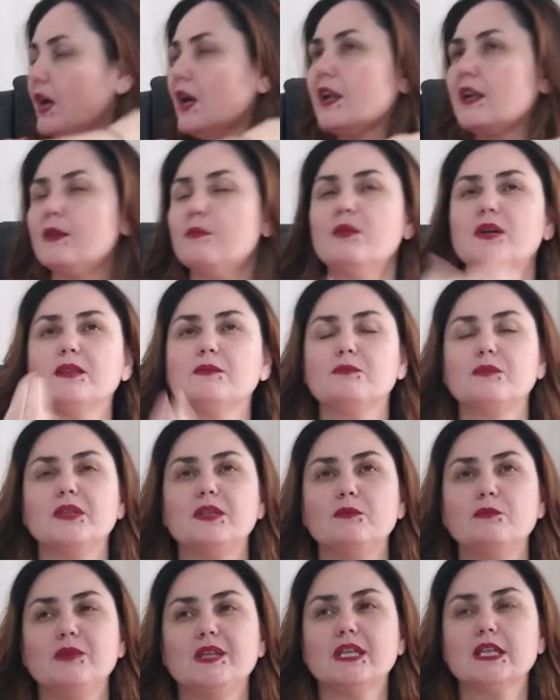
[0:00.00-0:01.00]
Аромат
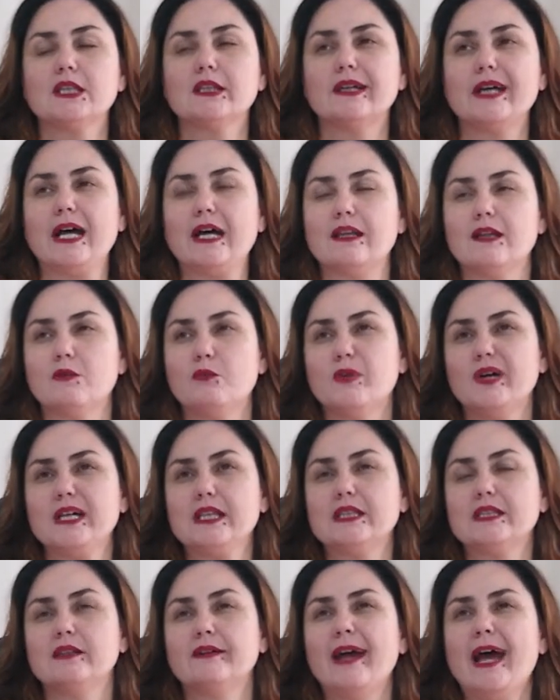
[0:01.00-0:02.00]
перемен,
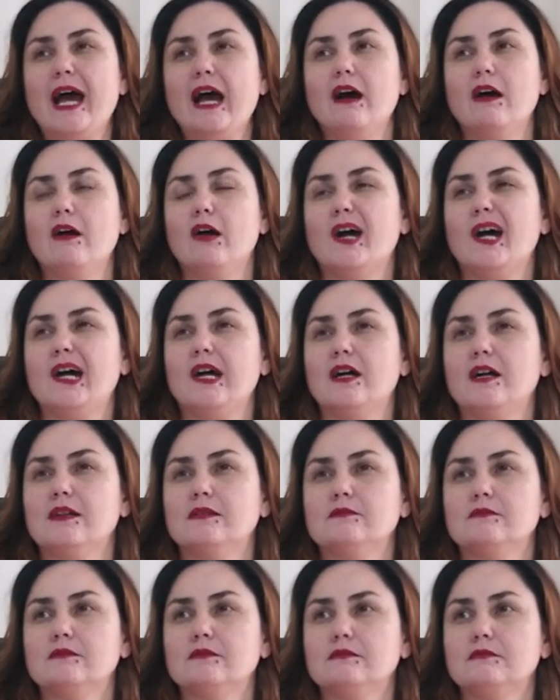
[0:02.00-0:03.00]
аромат
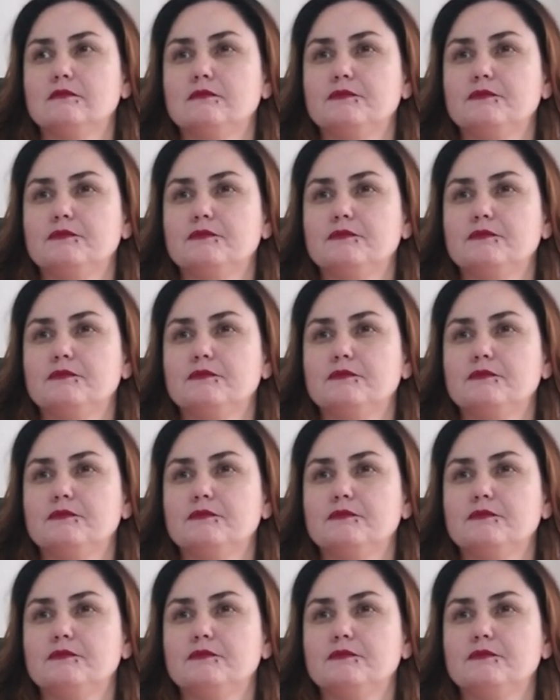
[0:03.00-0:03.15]
э,